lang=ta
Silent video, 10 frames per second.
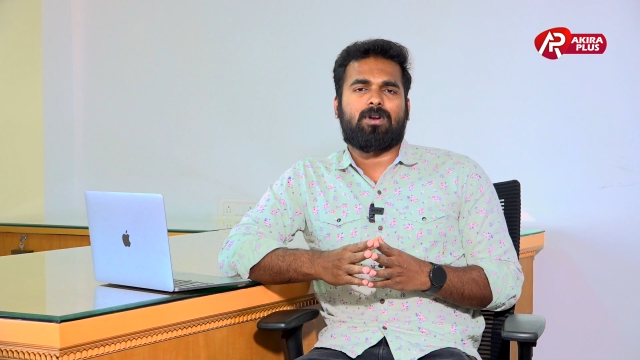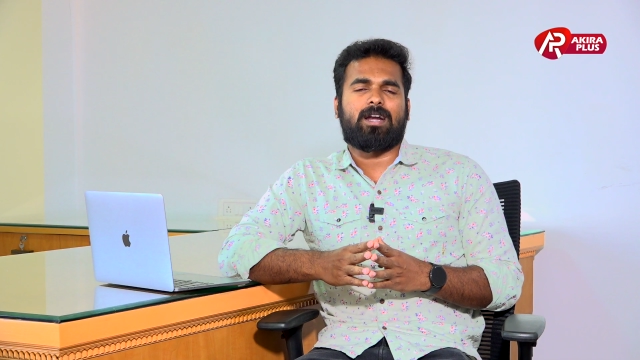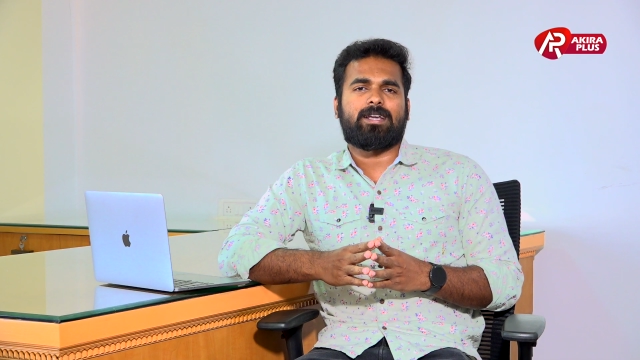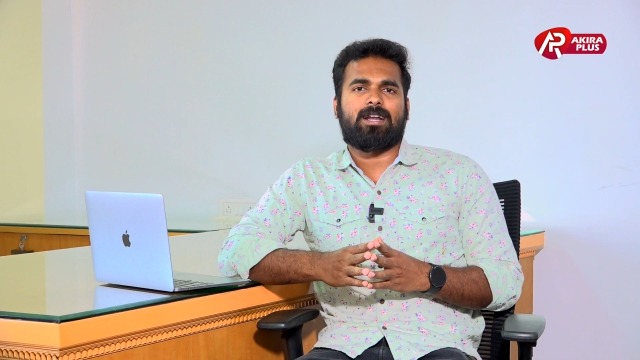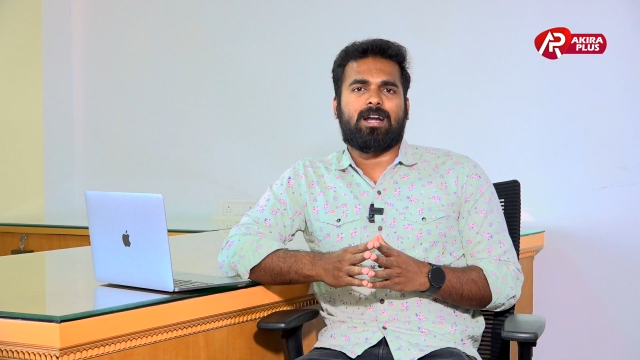ஒரு
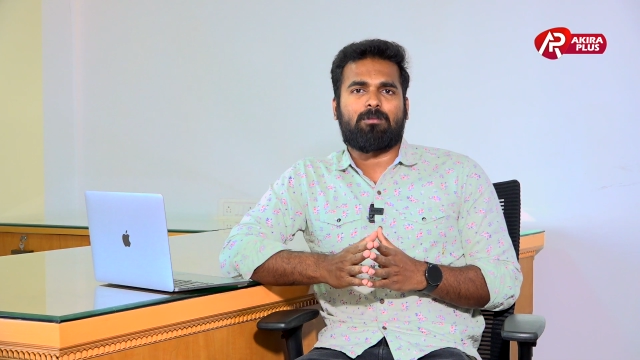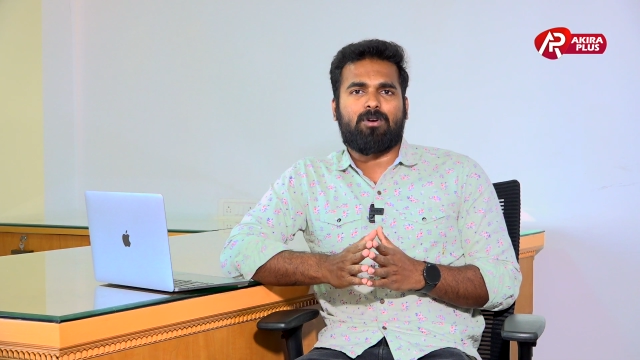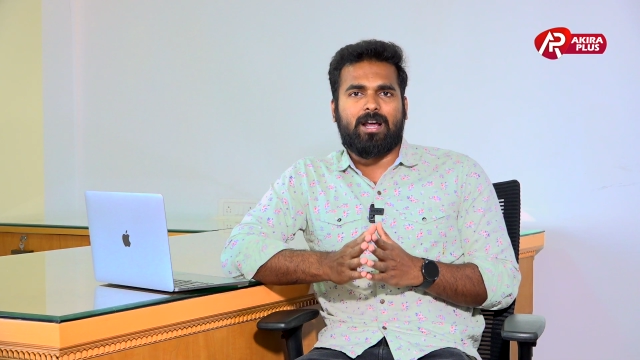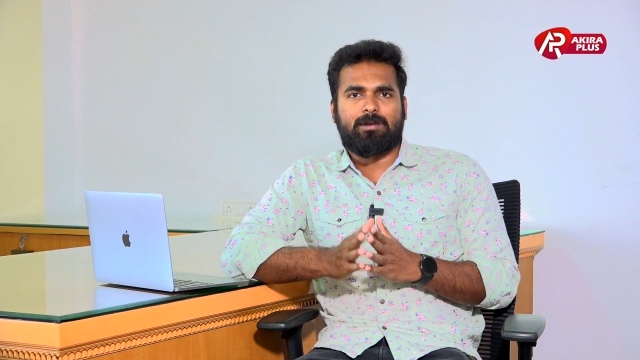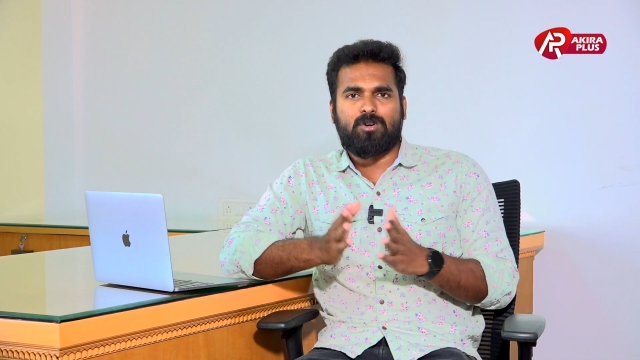நடிகராக
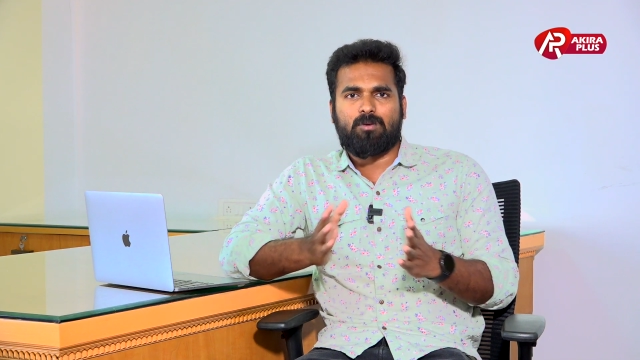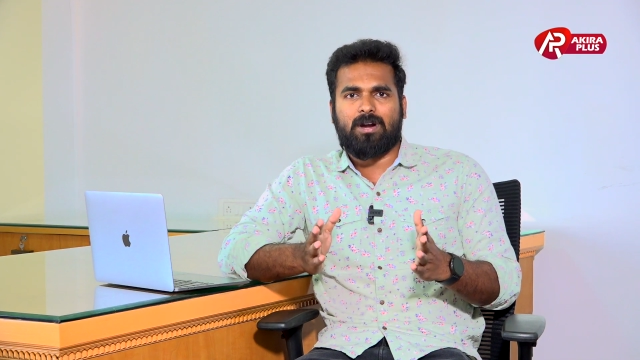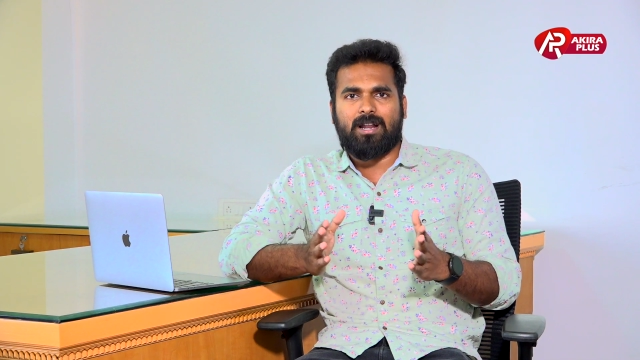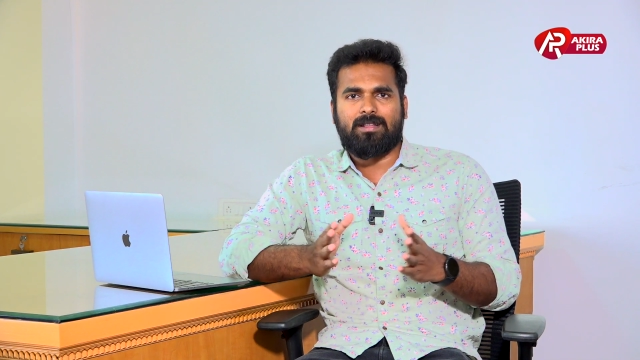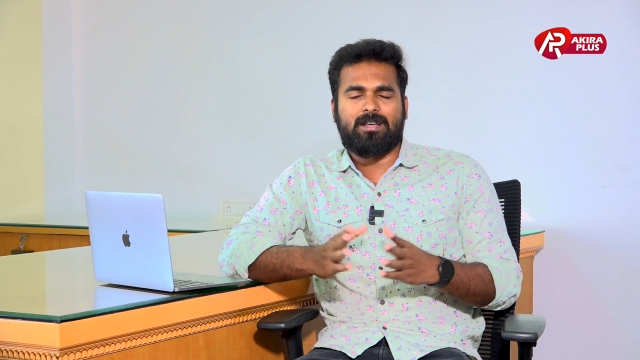நமக்கு
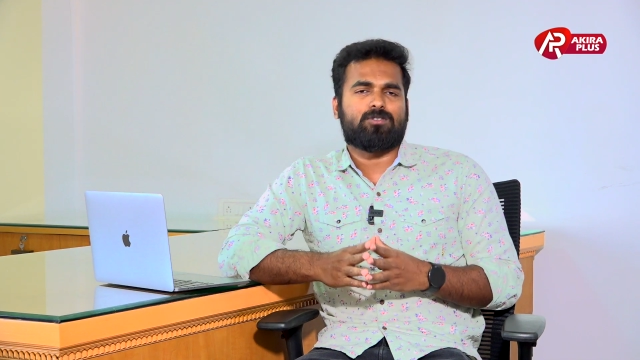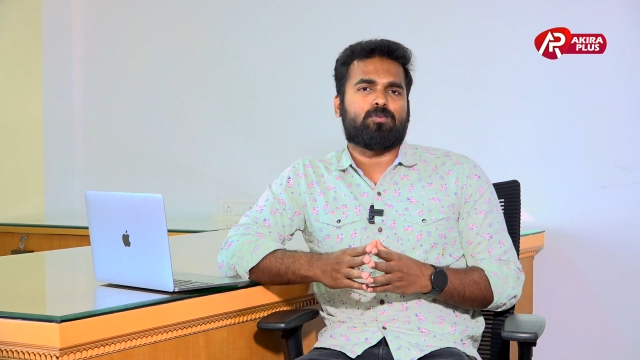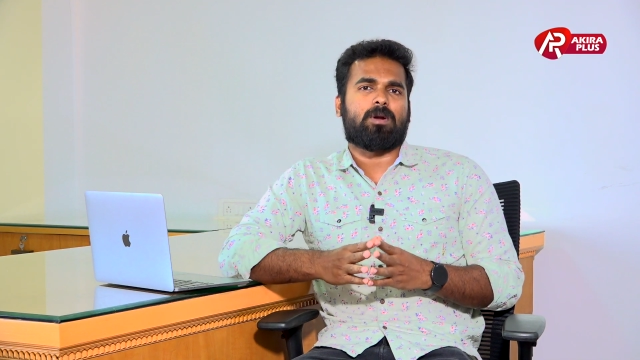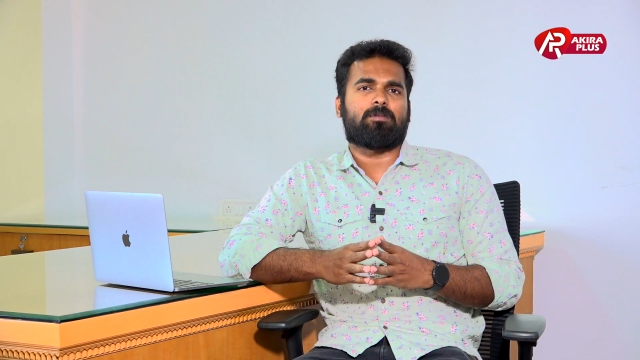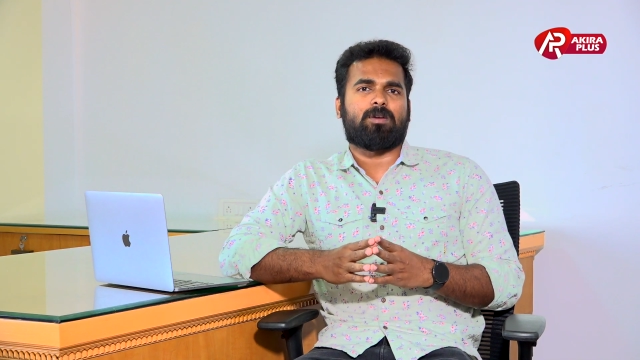அறிமுகமானது
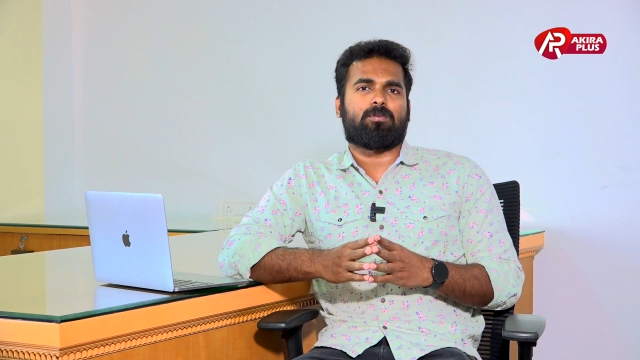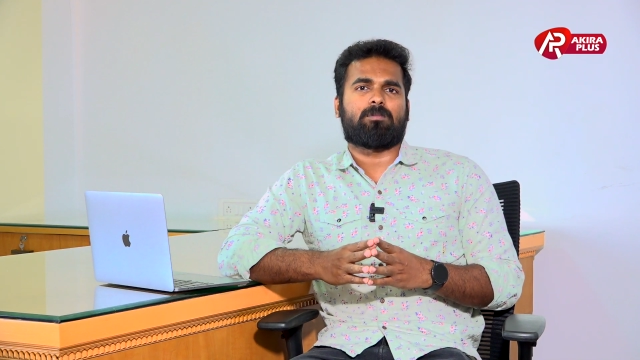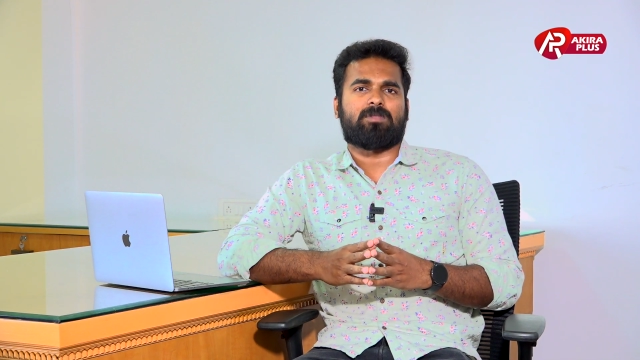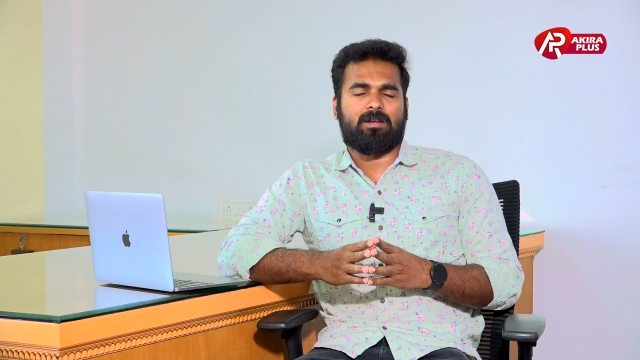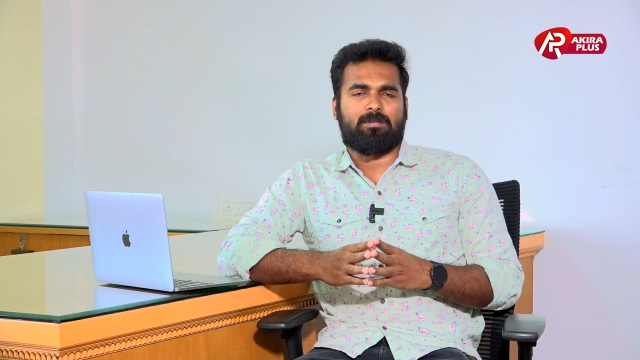
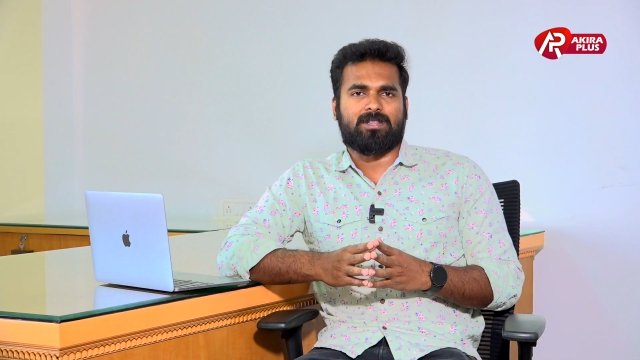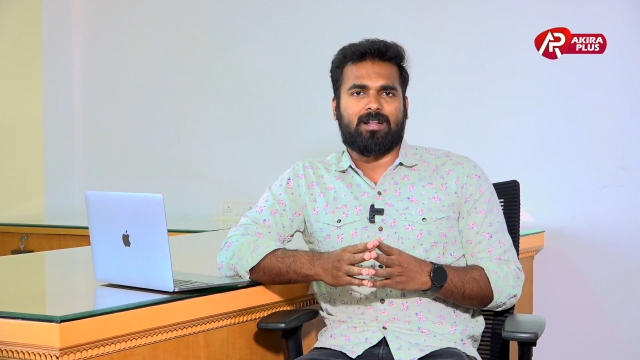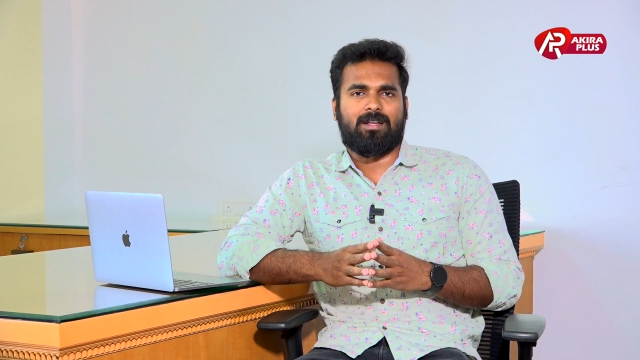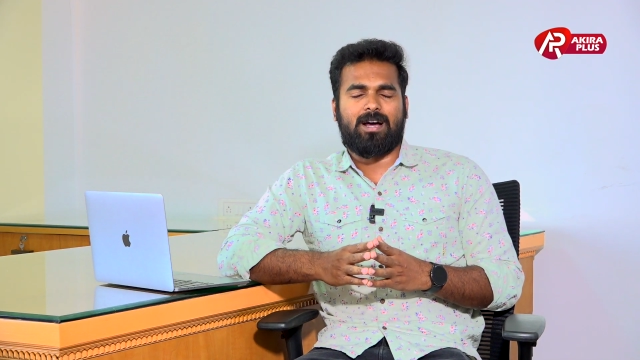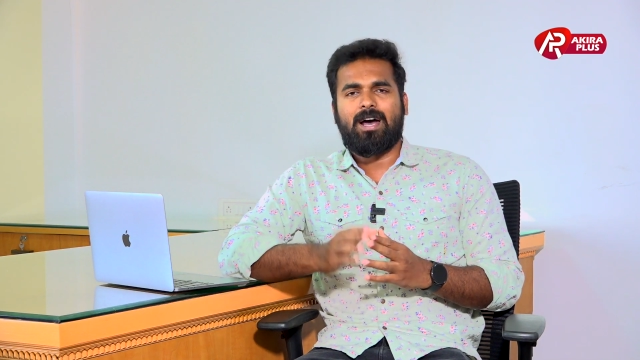சுப்பிரமணியபுரம்
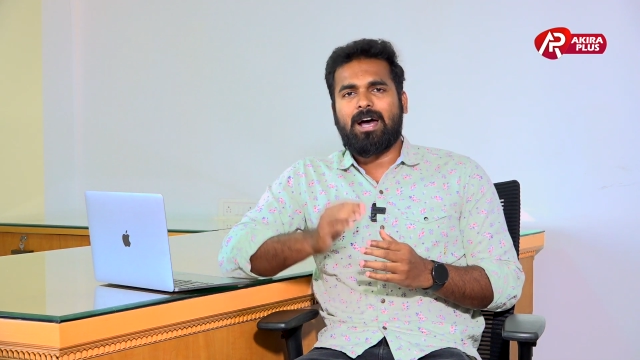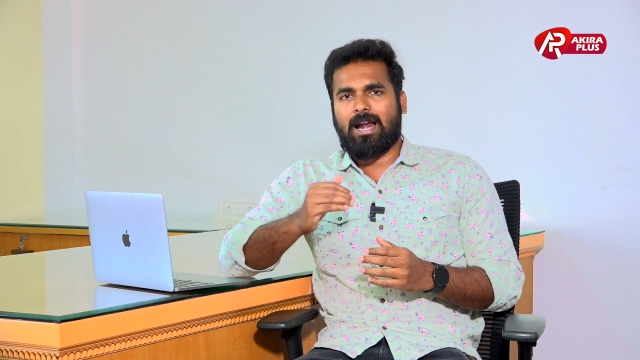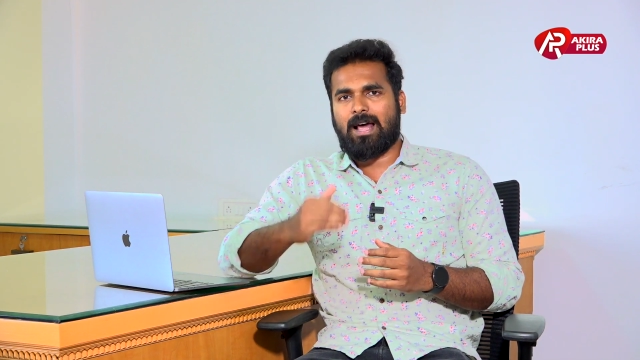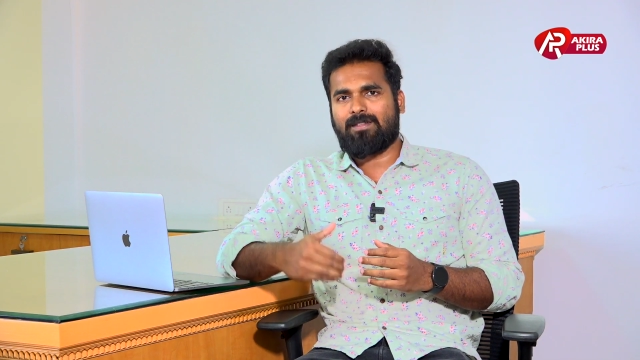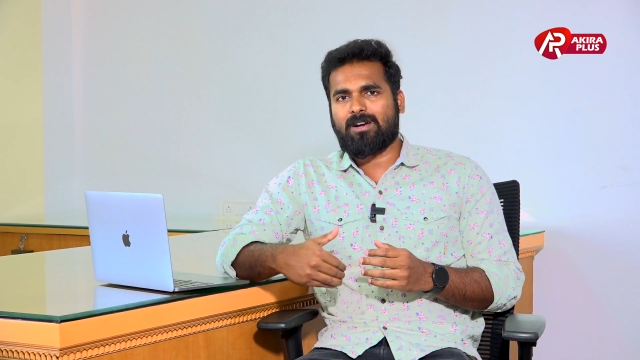திரைப்படத்தில் தான்
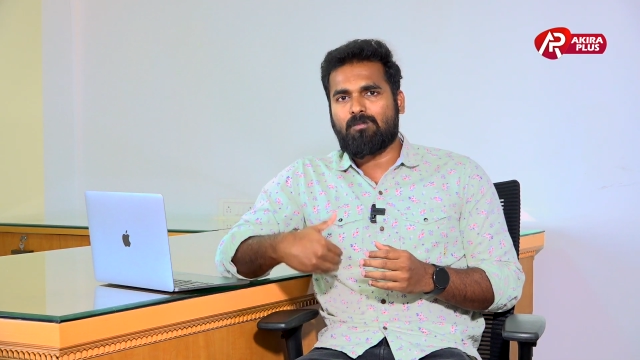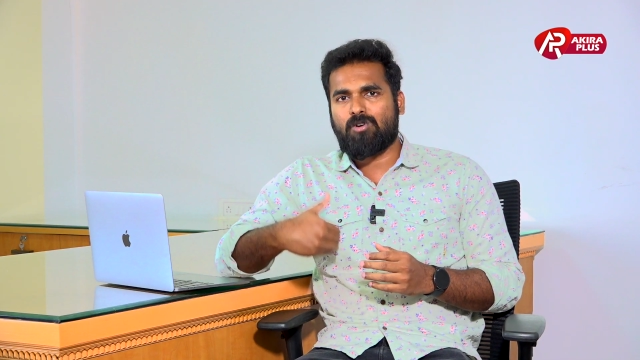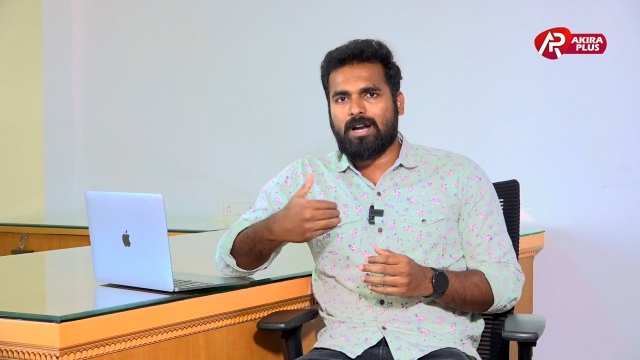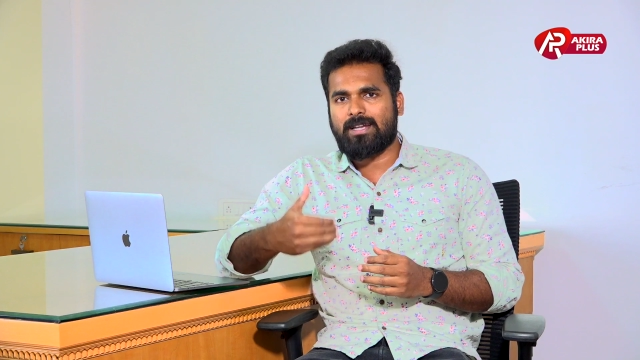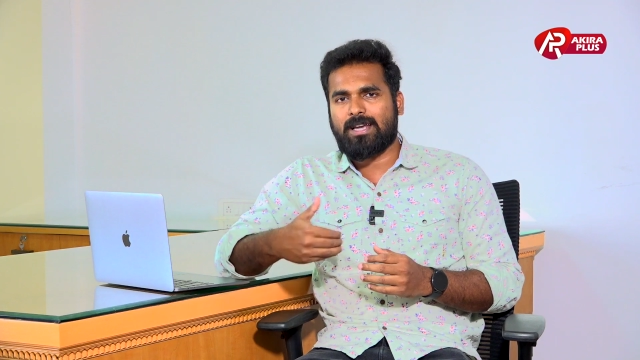ஆனால் அதற்கு
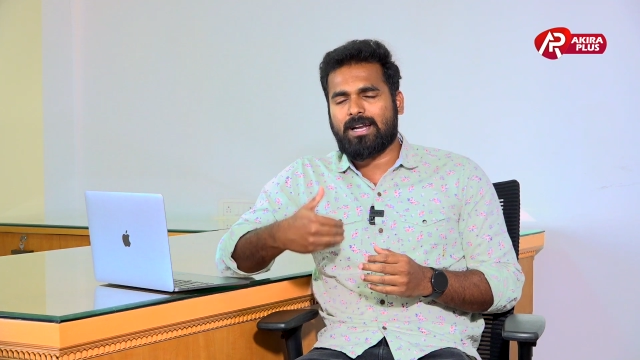முன்னாடியே